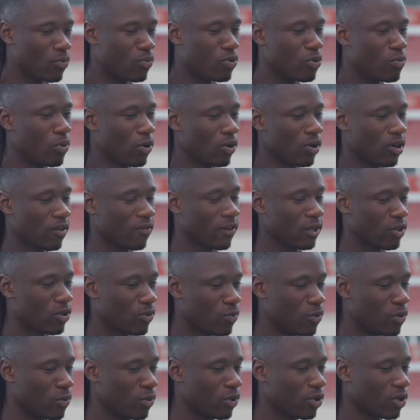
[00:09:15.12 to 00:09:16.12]
plus beau, en fait, le
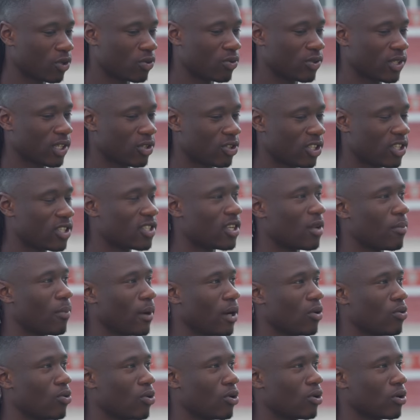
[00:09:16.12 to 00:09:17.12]
plus beau dans tout ça aussi, c'est le
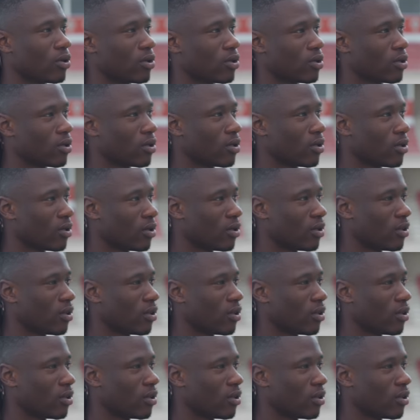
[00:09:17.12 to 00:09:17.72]
parcours. Mhm.